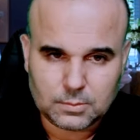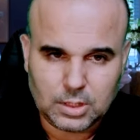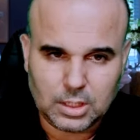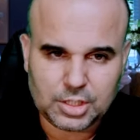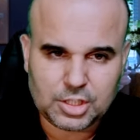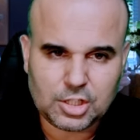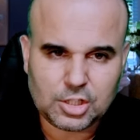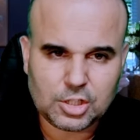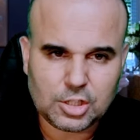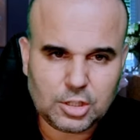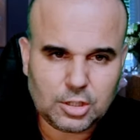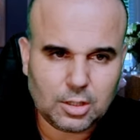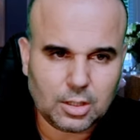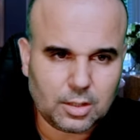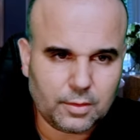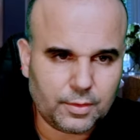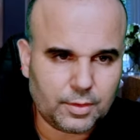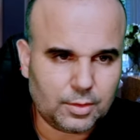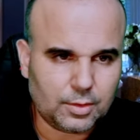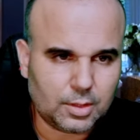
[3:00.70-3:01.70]
علاش نجي ندير
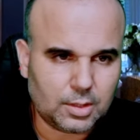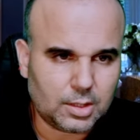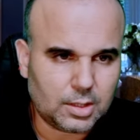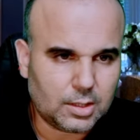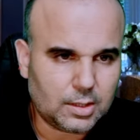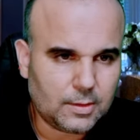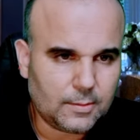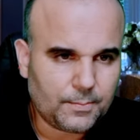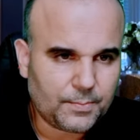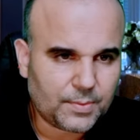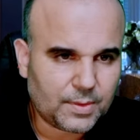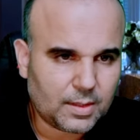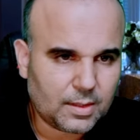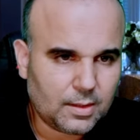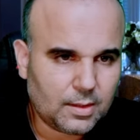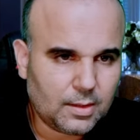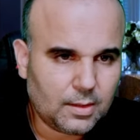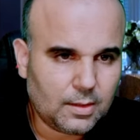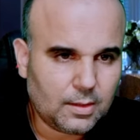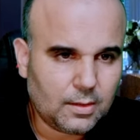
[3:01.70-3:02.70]
هذا الفيديو هذا
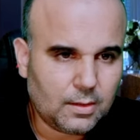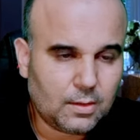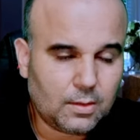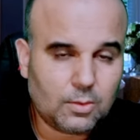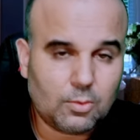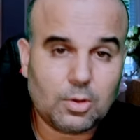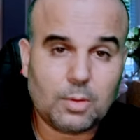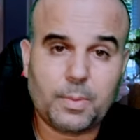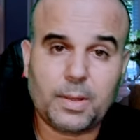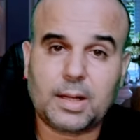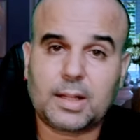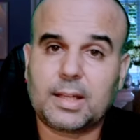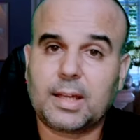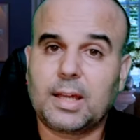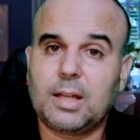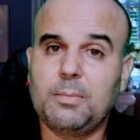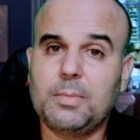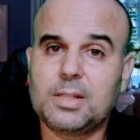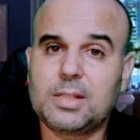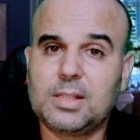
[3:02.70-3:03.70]
وبرك
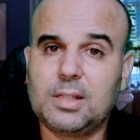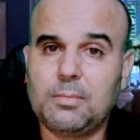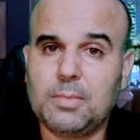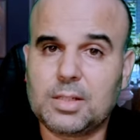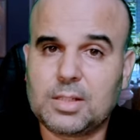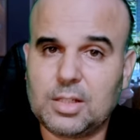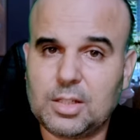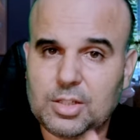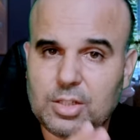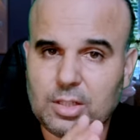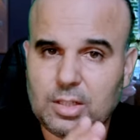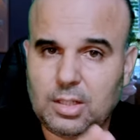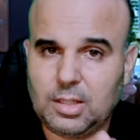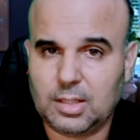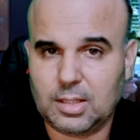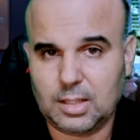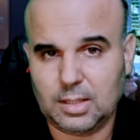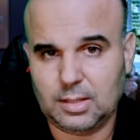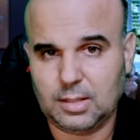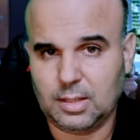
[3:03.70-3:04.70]
غير من السي المساجد
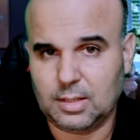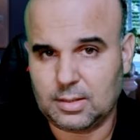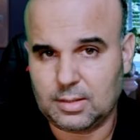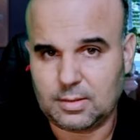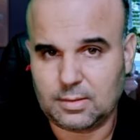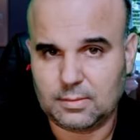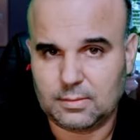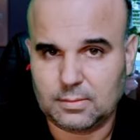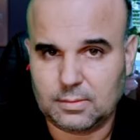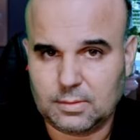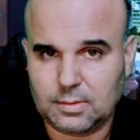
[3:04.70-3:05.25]
اللي كان داز